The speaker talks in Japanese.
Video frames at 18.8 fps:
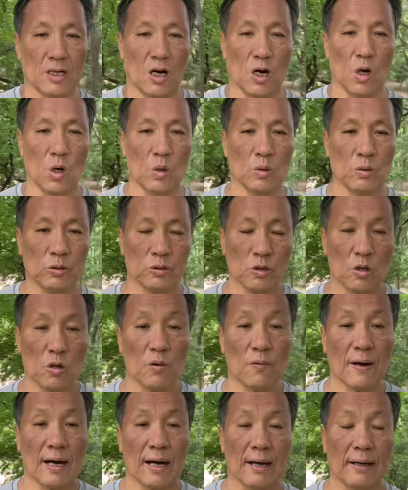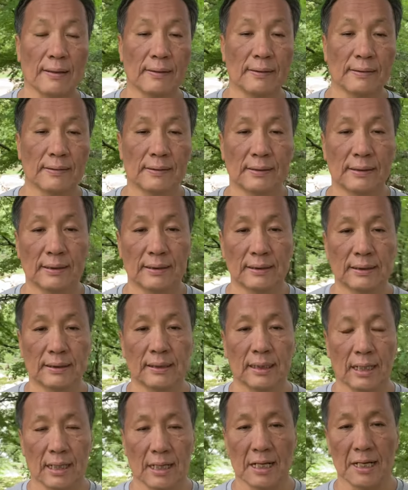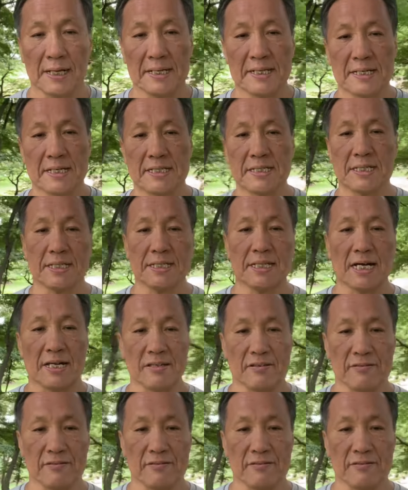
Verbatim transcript: 本当は、カルチャーセンターに